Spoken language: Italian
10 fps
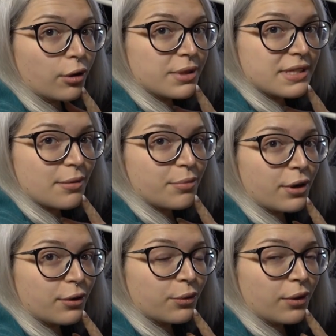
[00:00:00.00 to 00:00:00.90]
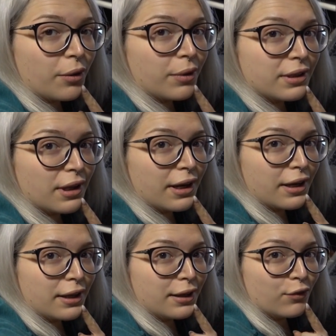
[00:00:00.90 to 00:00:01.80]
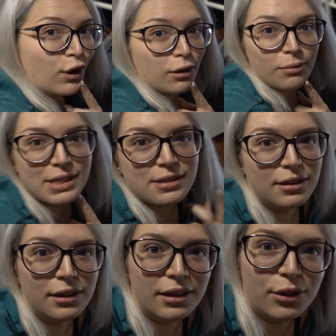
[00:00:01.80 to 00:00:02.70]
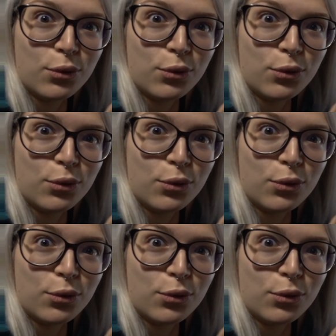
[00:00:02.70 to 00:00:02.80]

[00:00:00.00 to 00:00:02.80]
come sempre ero qui a guardare i vlogmas di